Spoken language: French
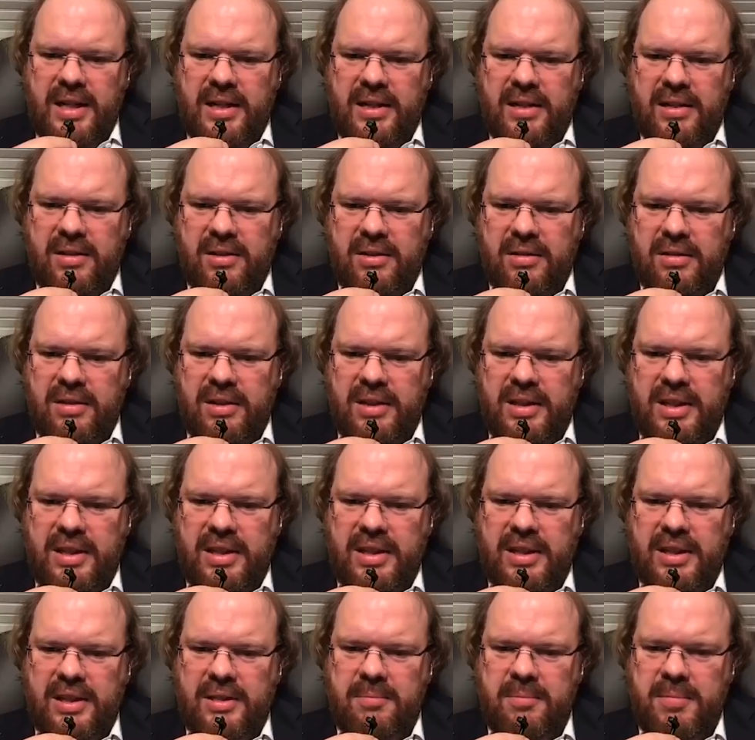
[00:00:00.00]
Alors,
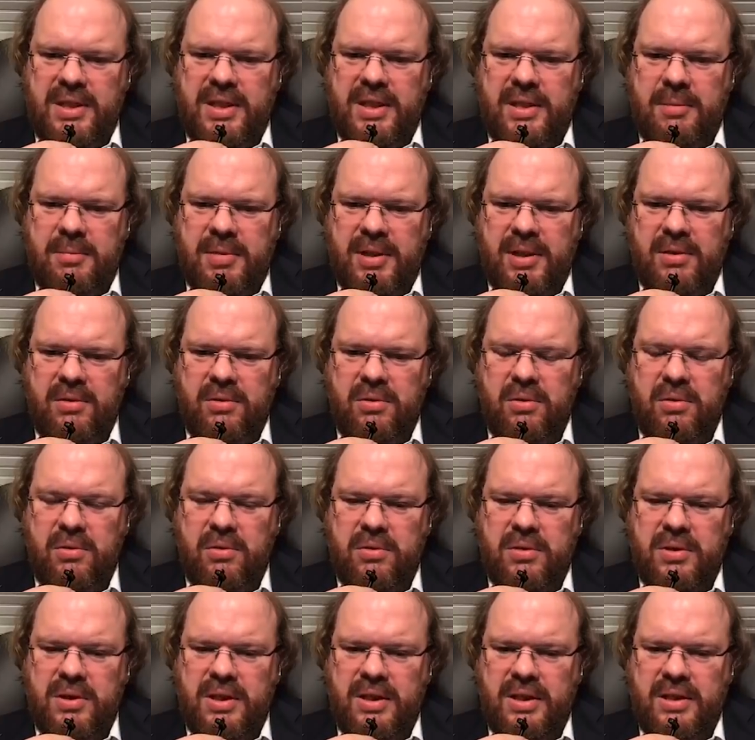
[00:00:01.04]
Léa me dit, après une
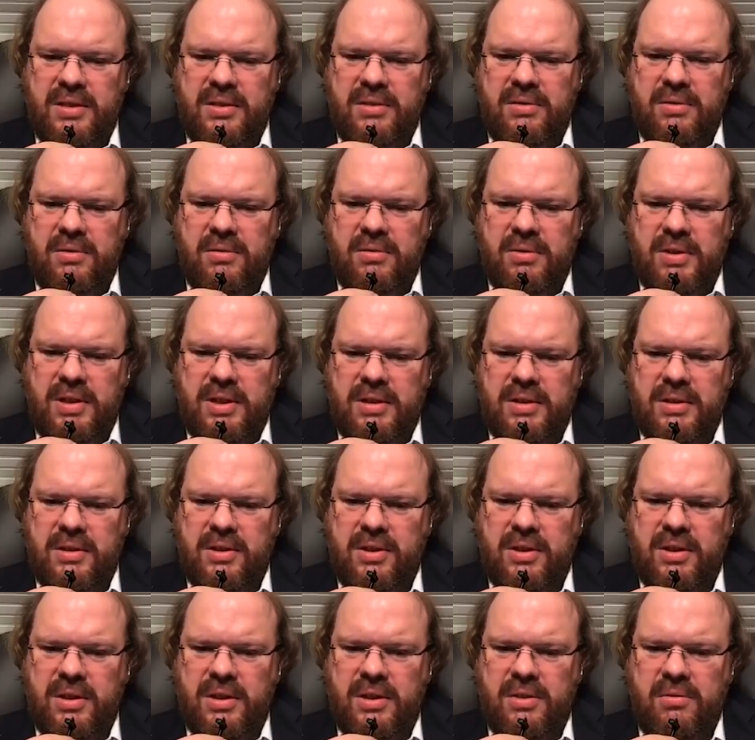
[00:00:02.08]
grosse crise d'angoisse,
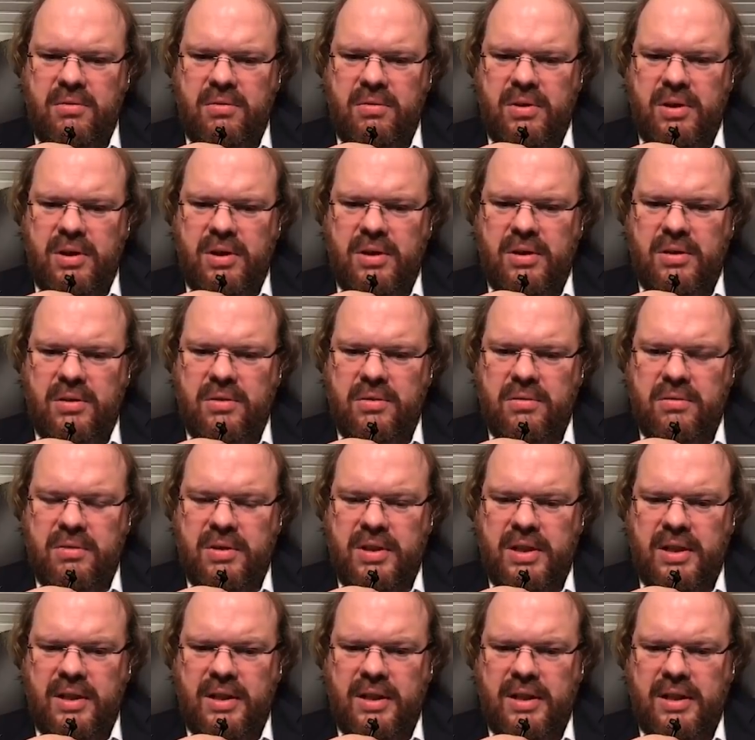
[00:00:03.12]
j'ai des douleurs,
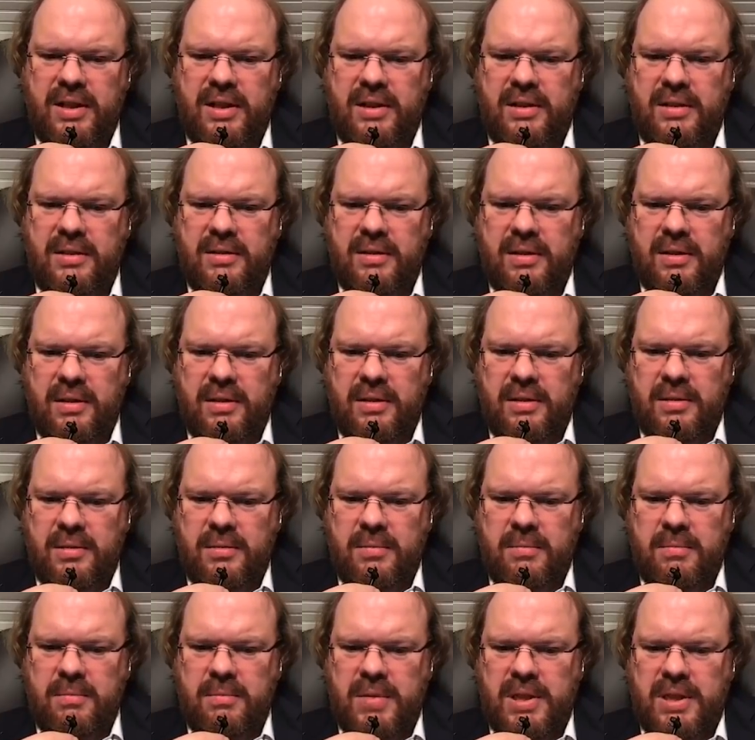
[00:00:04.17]
sont-elles réelles
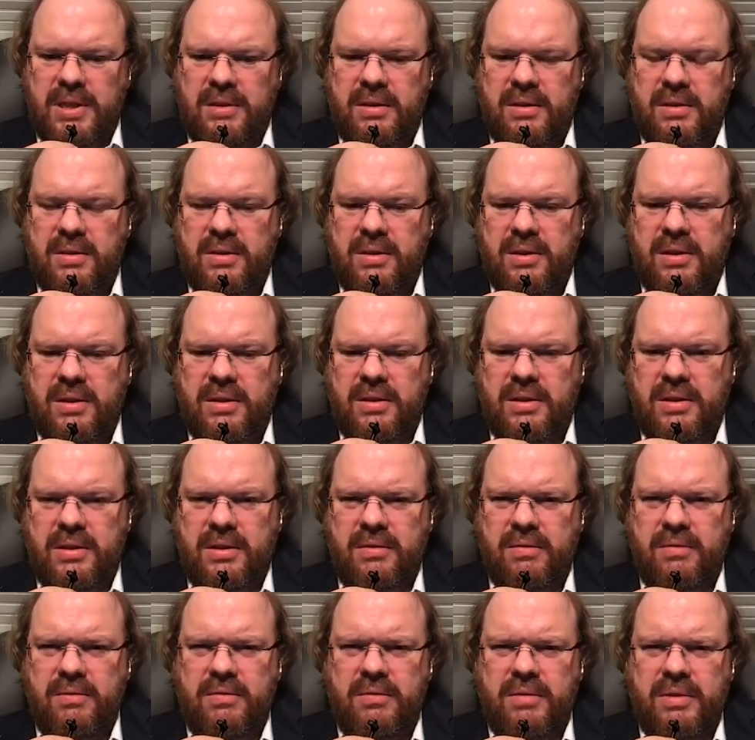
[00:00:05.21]
Bah déjà,
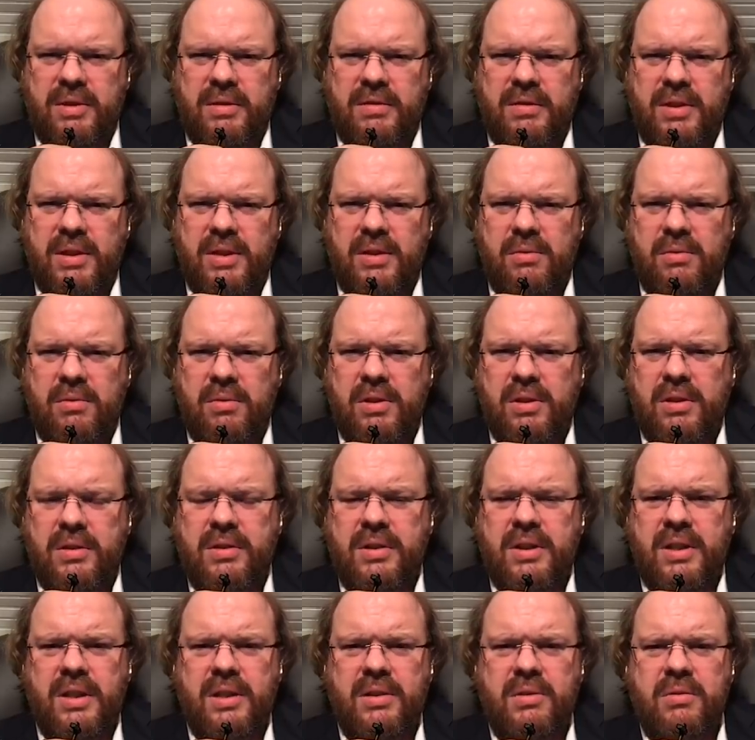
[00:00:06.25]
si vous avez des douleurs,
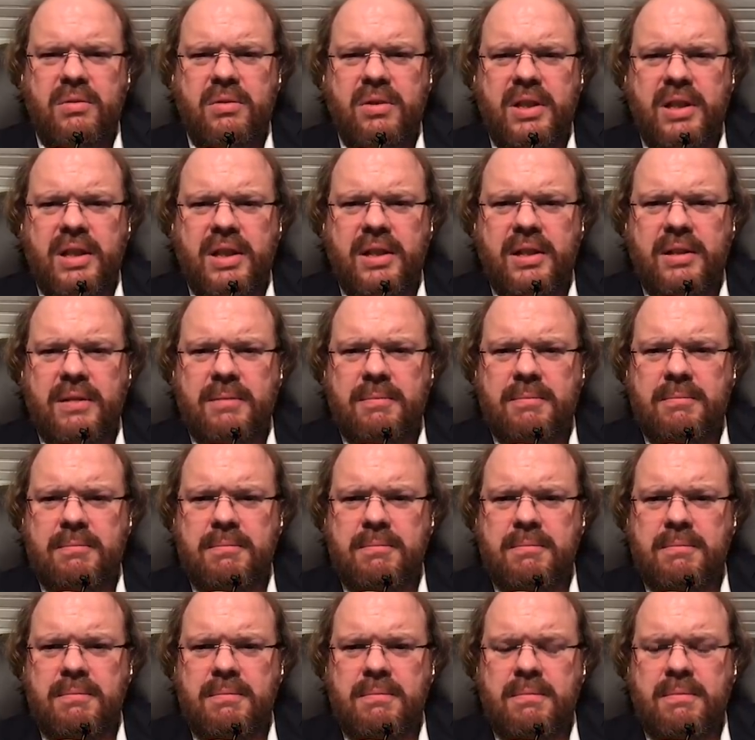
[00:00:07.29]
c'est qu'elles sont réelles.
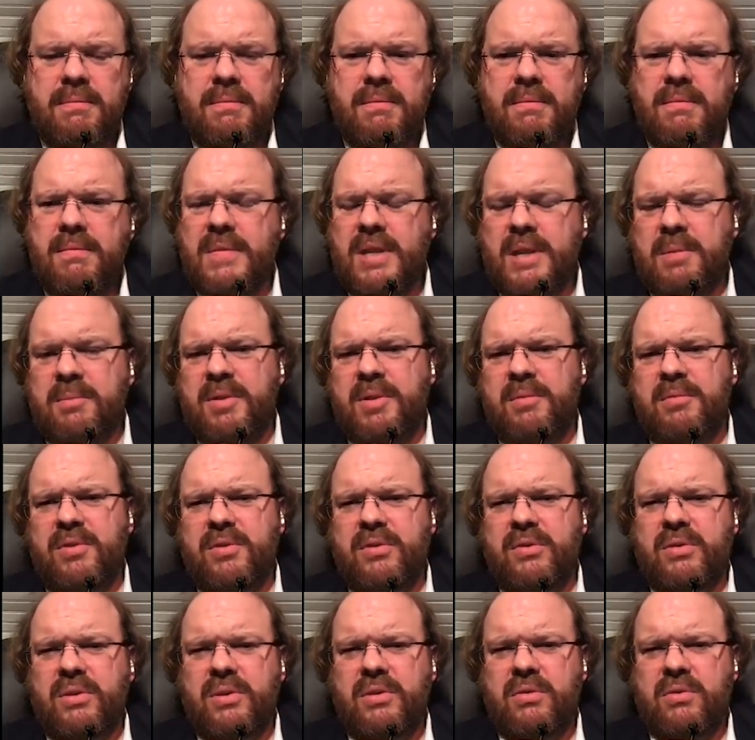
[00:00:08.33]
Il n'y a pas
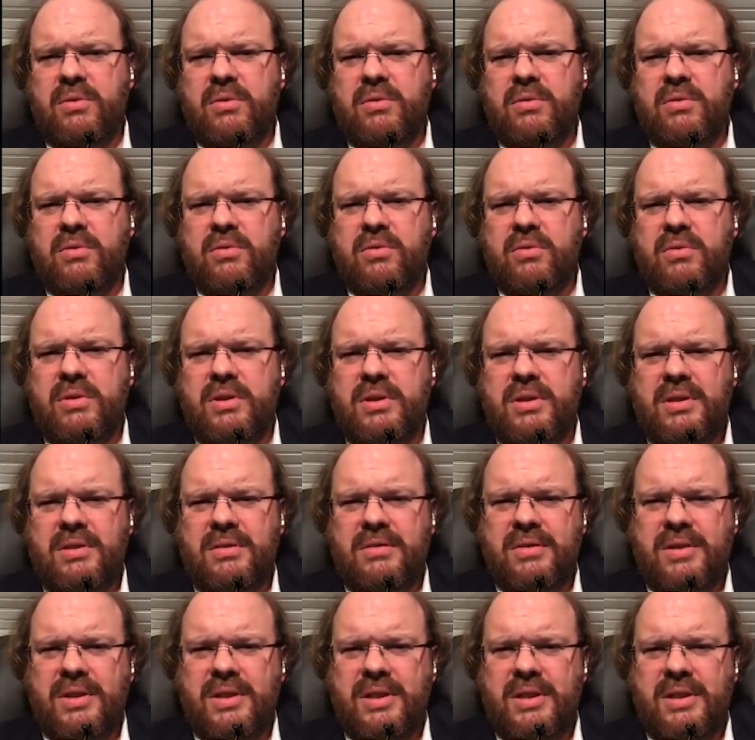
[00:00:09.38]
besoin de,
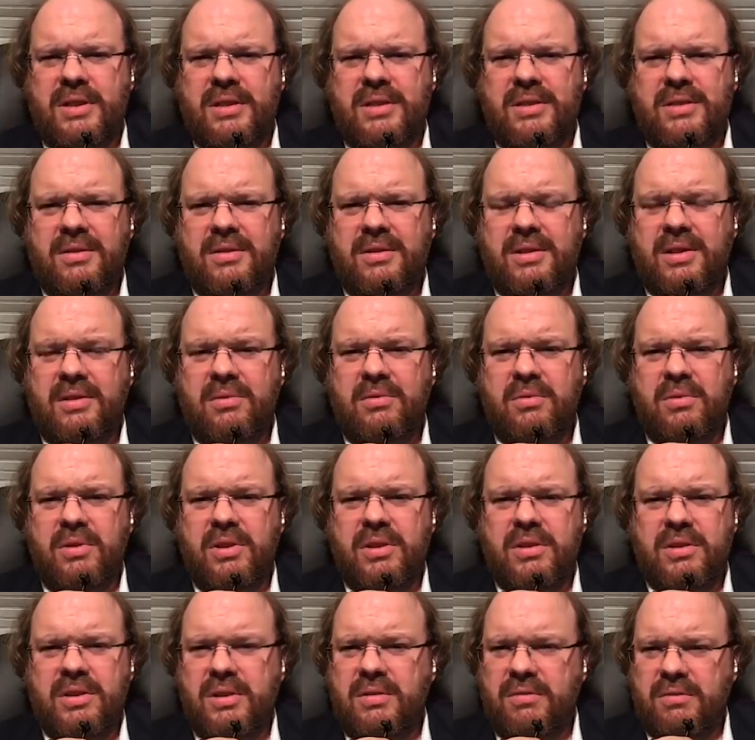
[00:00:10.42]
justifier euh, des
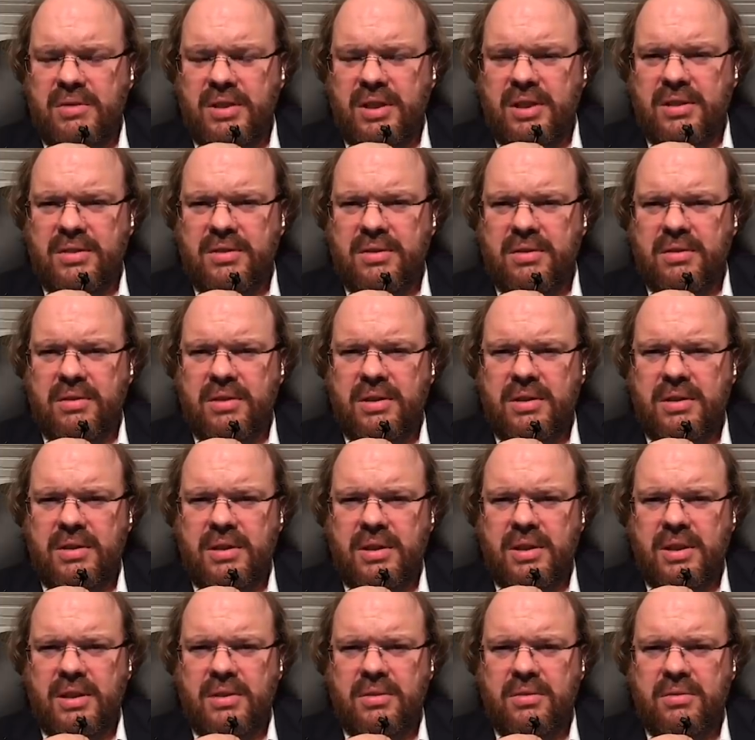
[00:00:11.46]
douleurs. Si vous les ressentez,
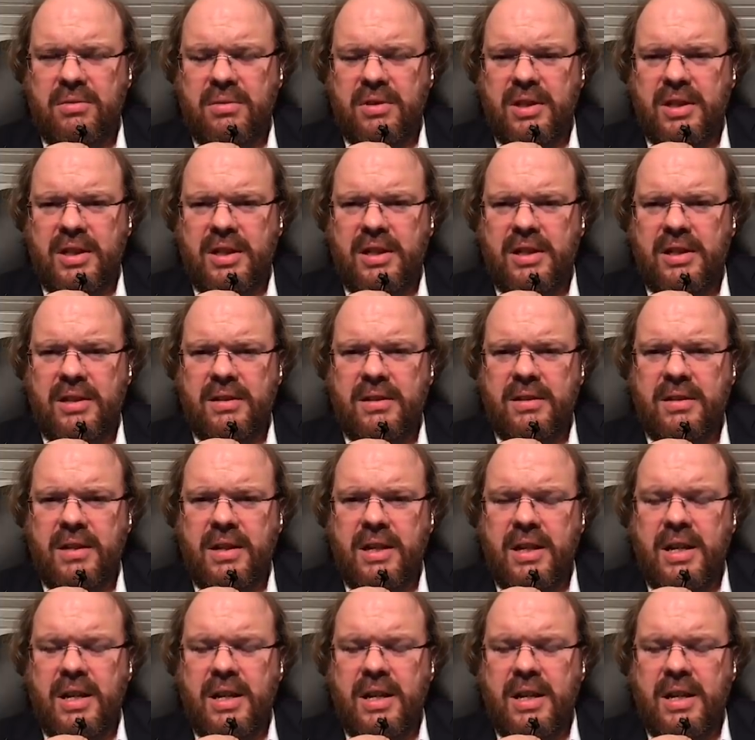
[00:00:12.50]
c'est qu'elles sont réelles.